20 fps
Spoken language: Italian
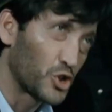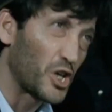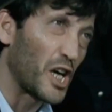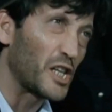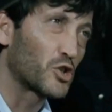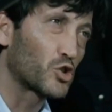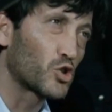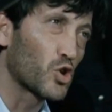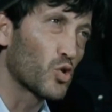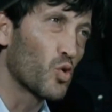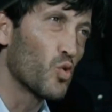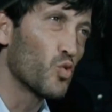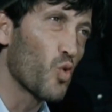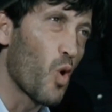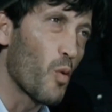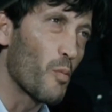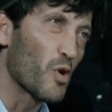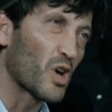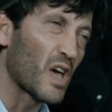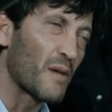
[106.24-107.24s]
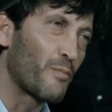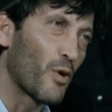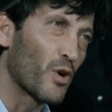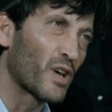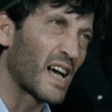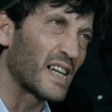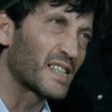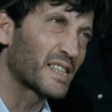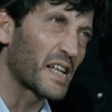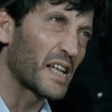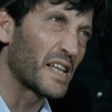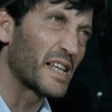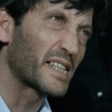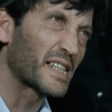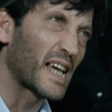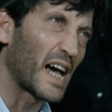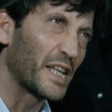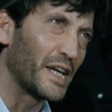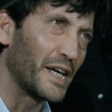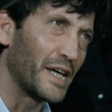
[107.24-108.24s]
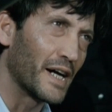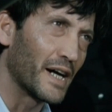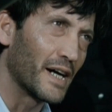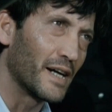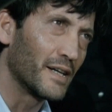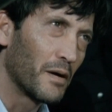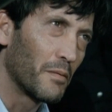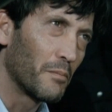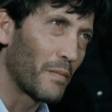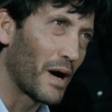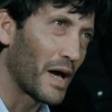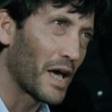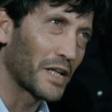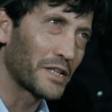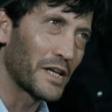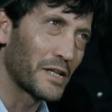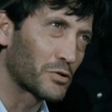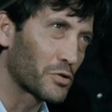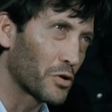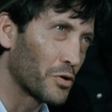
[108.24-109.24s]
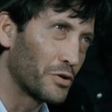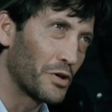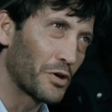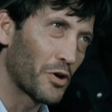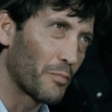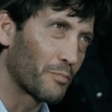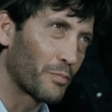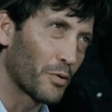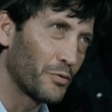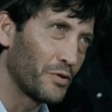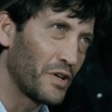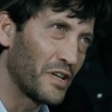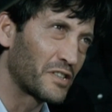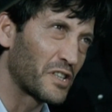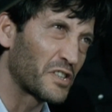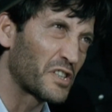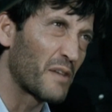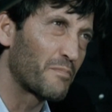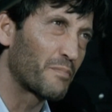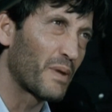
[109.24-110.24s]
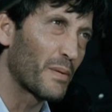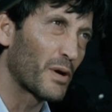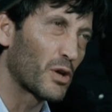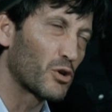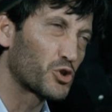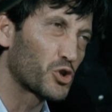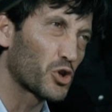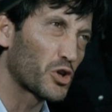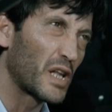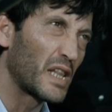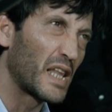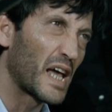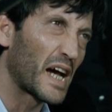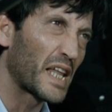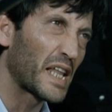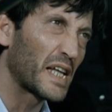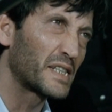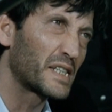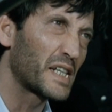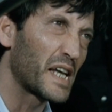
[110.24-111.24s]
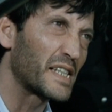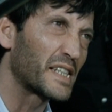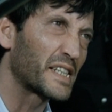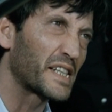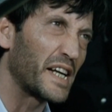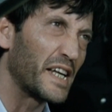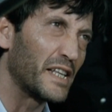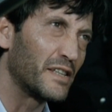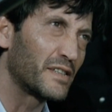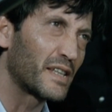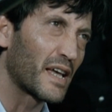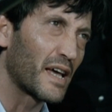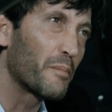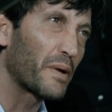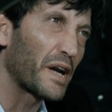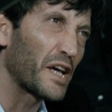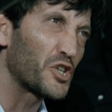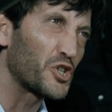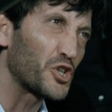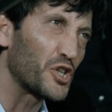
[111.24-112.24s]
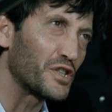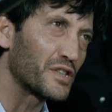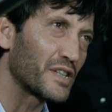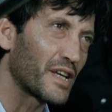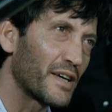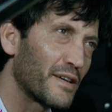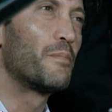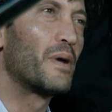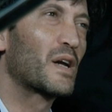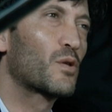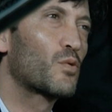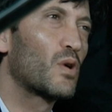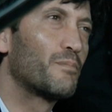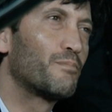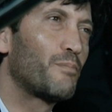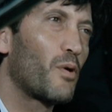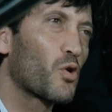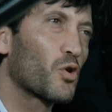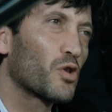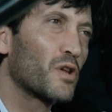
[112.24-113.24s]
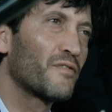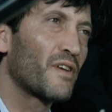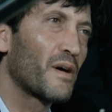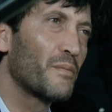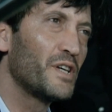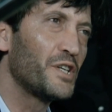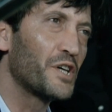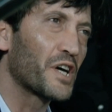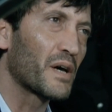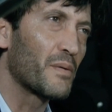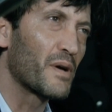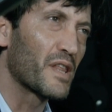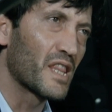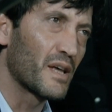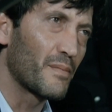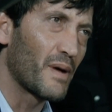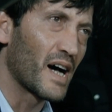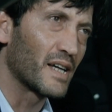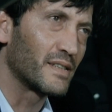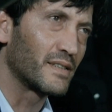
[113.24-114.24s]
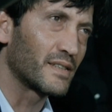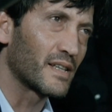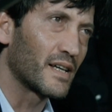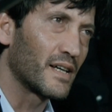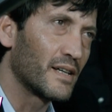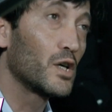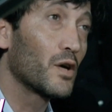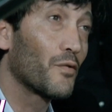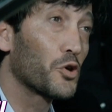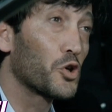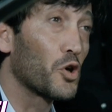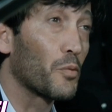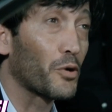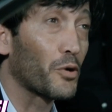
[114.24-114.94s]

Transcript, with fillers: C'è solo un uomo che può incastrare Scalia. Ma io adesso non dico più niente se prima non ho delle garanzie scritte, precise. Per quel poco di famiglia che mi è rimasta, io voglio